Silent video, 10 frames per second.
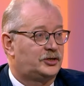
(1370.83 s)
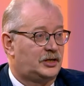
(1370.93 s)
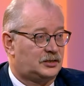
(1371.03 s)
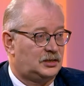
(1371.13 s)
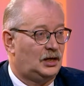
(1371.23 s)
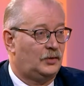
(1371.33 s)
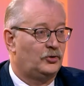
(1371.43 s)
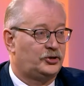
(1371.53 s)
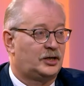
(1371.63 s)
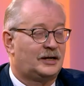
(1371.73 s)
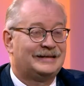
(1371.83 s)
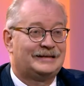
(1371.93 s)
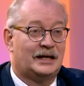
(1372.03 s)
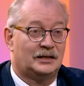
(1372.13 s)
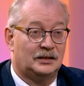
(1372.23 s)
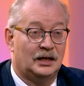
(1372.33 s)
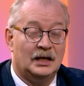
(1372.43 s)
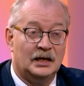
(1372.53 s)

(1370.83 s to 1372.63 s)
шерсти или больше контакта,